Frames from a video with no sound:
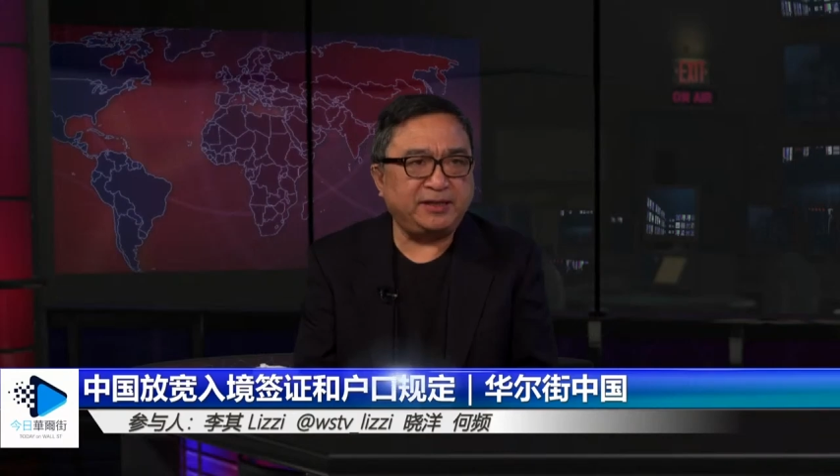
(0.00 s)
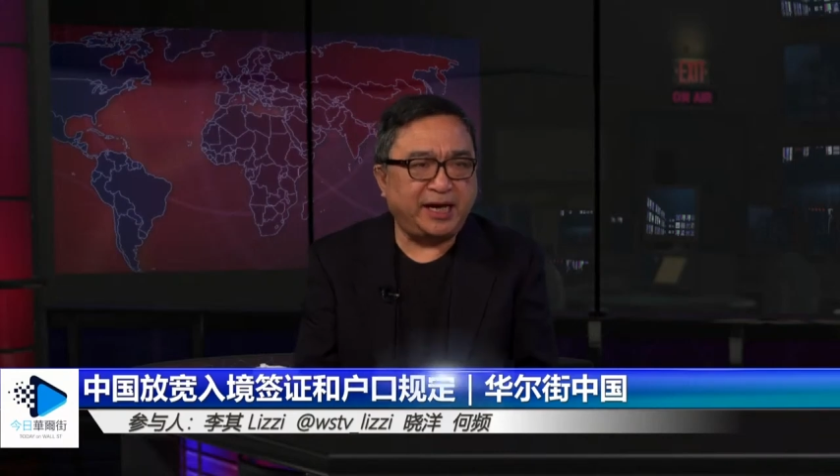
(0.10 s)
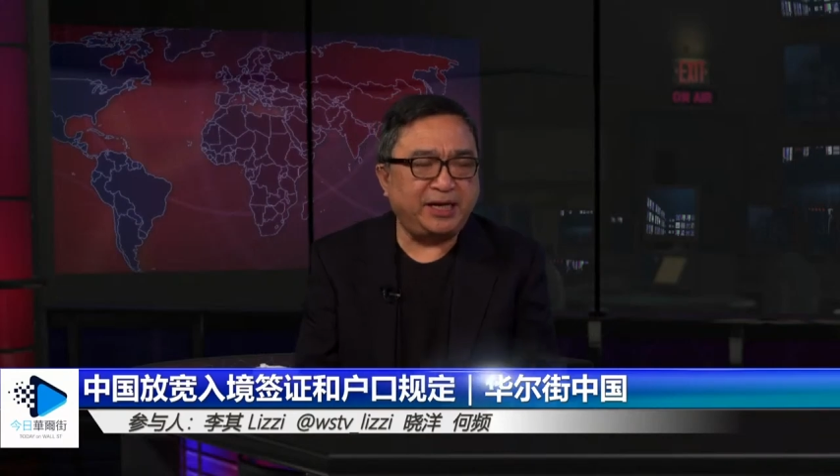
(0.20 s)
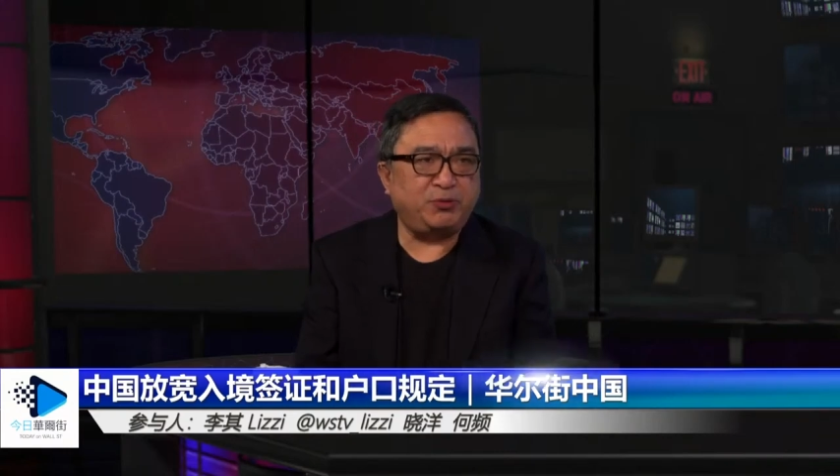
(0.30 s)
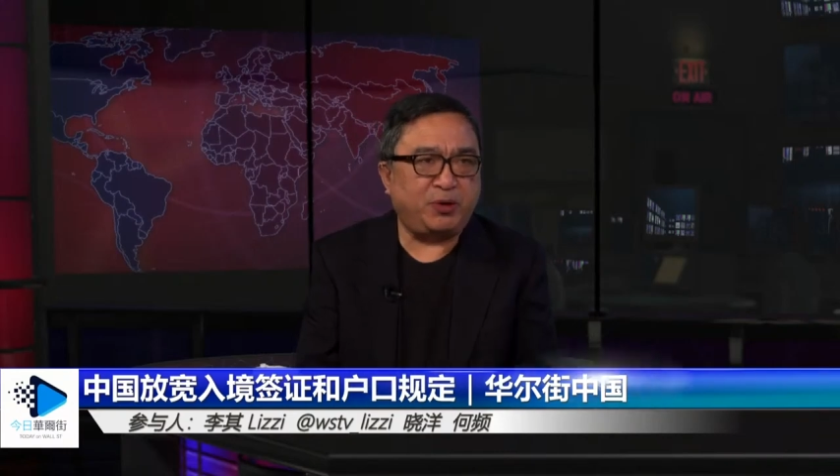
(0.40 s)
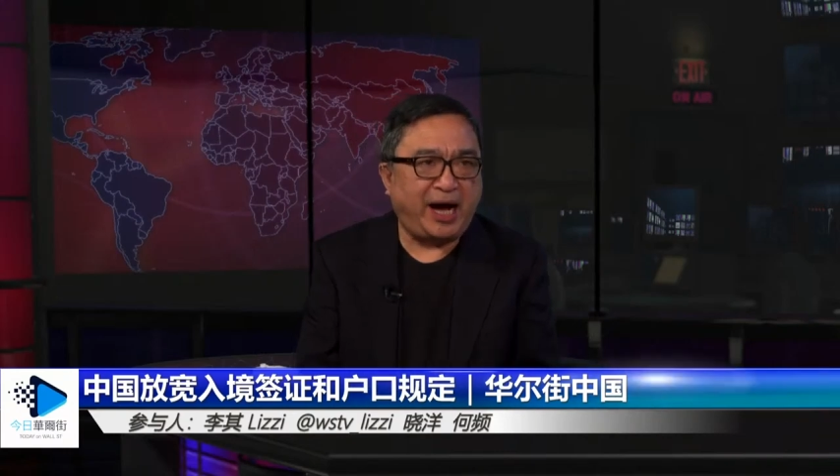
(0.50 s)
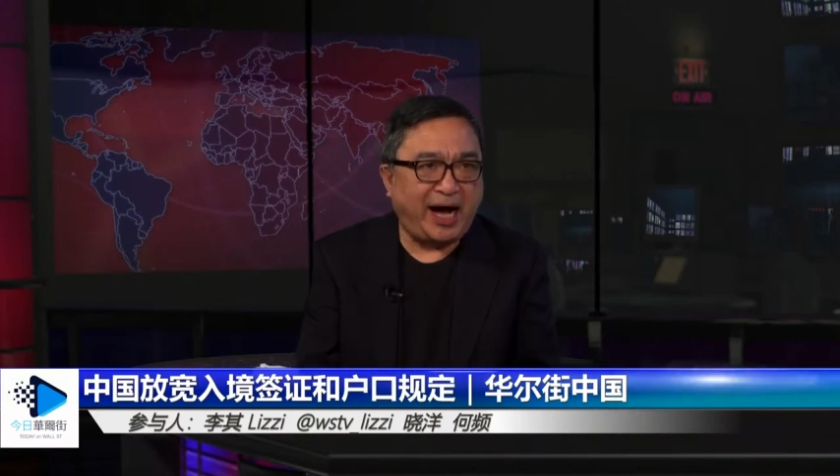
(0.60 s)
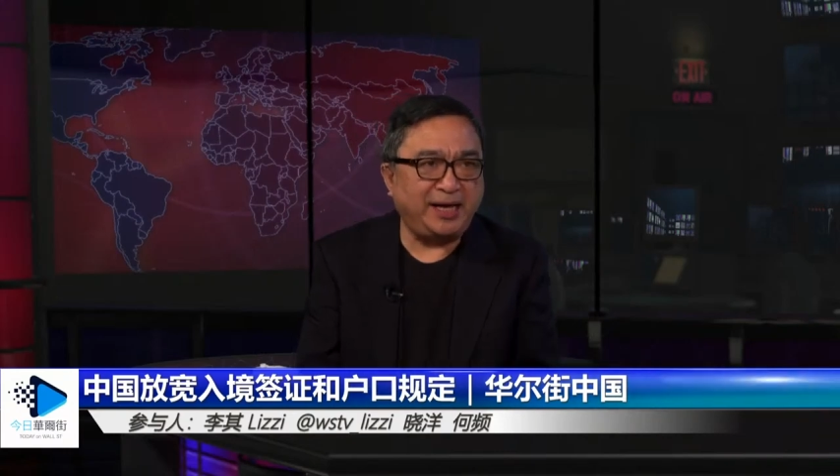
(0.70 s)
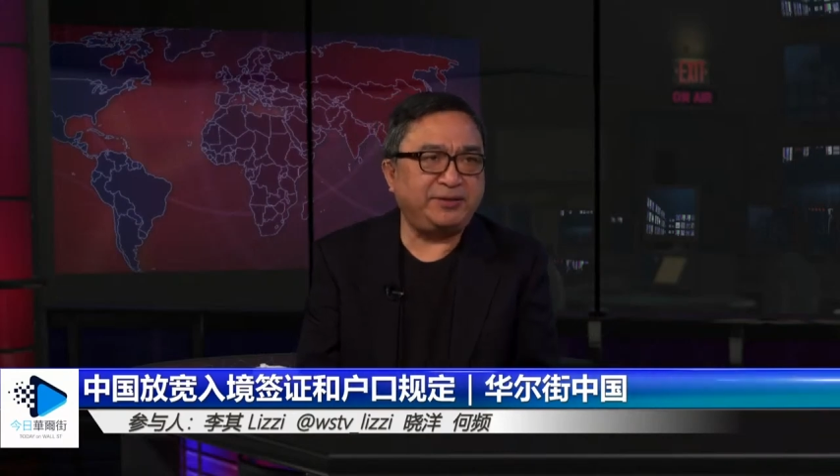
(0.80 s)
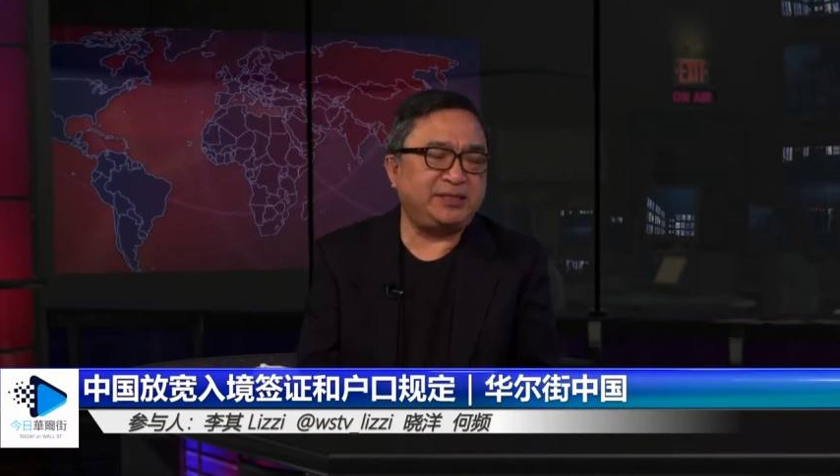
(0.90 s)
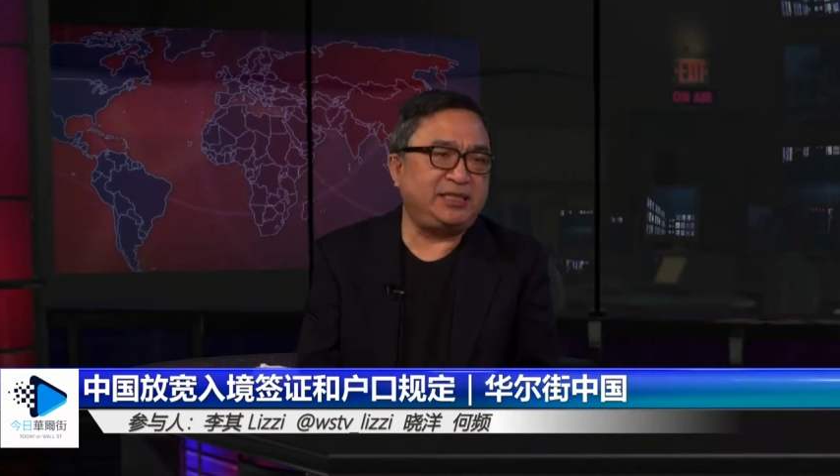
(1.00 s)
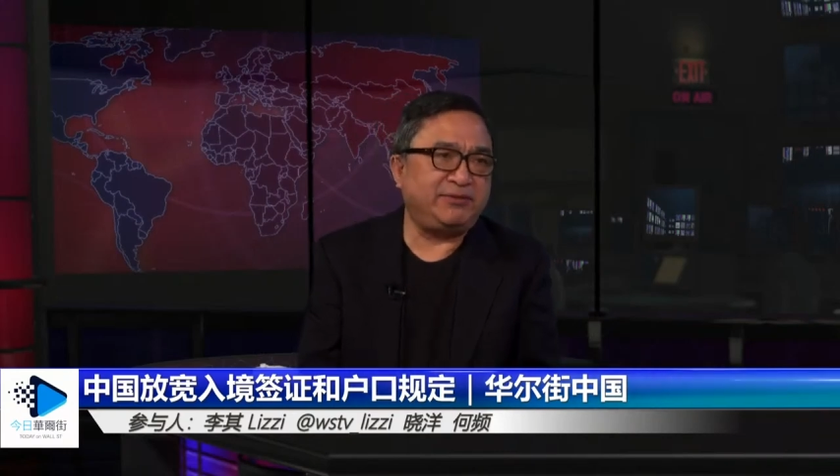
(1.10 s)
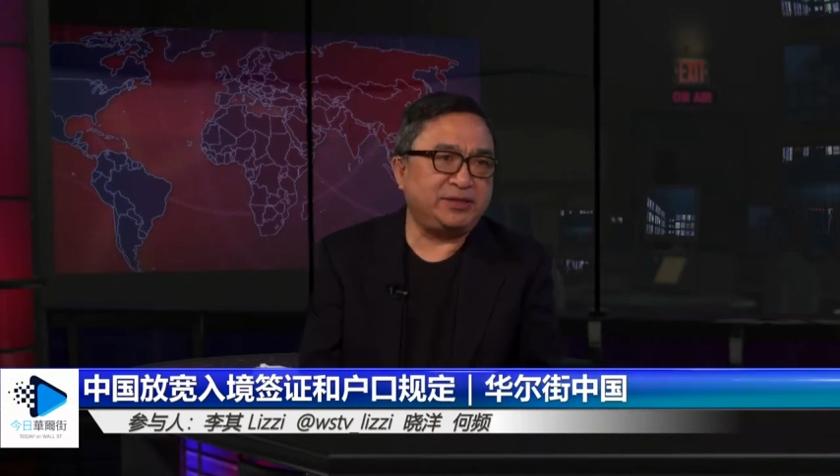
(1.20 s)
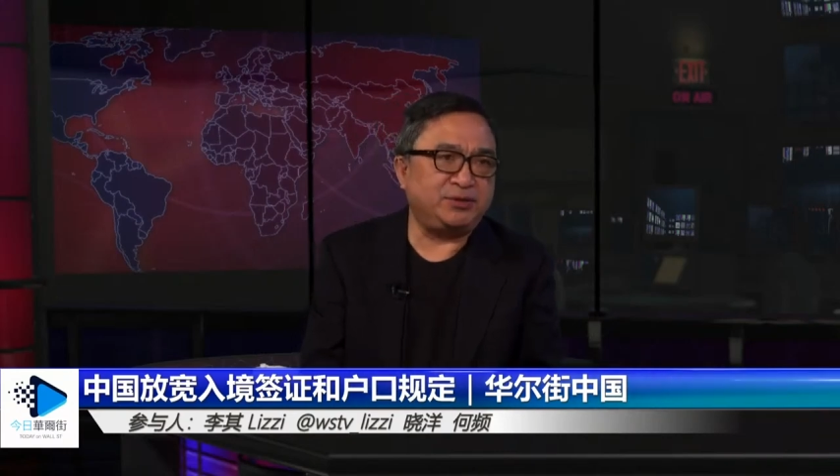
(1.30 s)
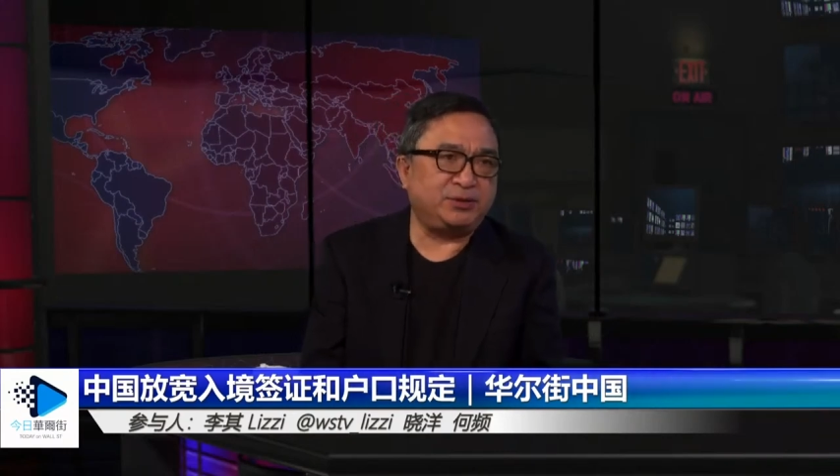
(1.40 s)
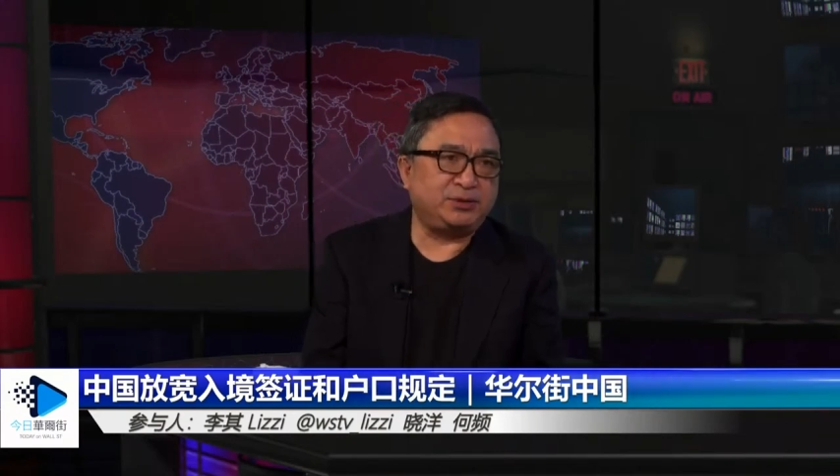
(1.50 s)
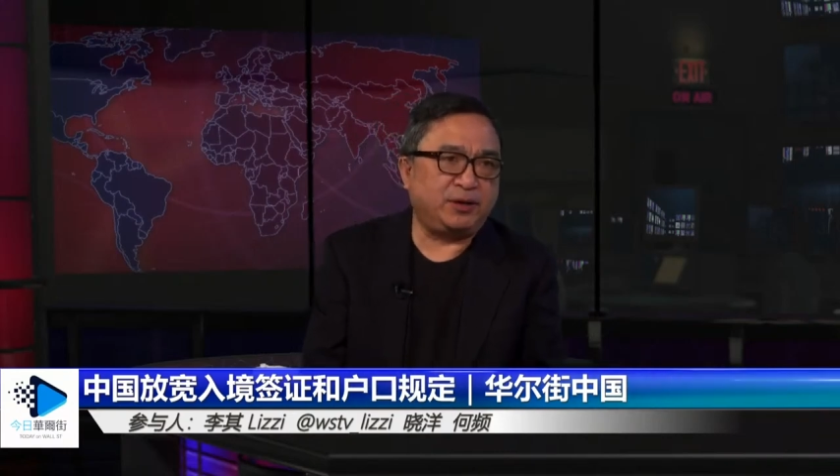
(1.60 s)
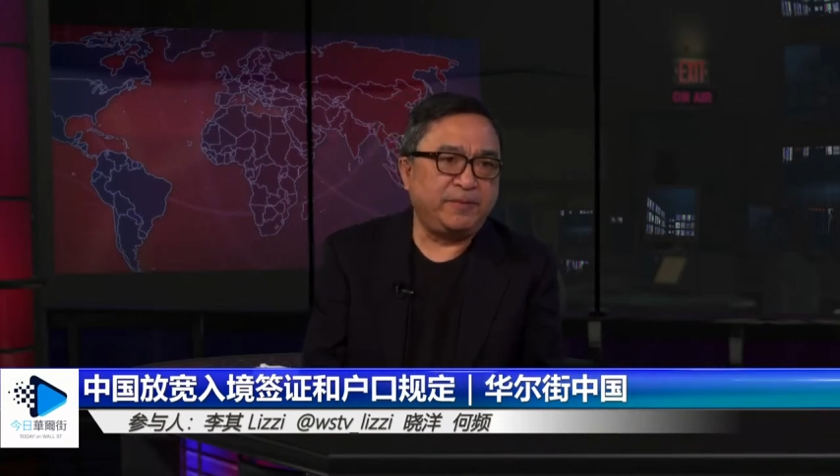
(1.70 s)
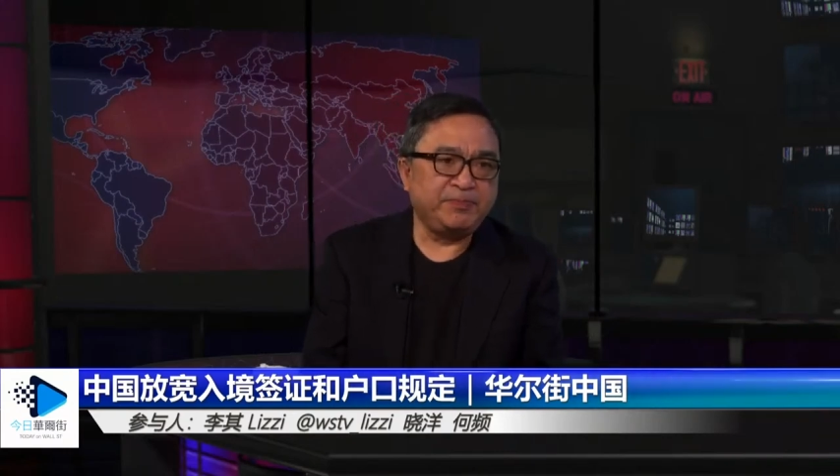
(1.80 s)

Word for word: 当然，我还有个希望就是说。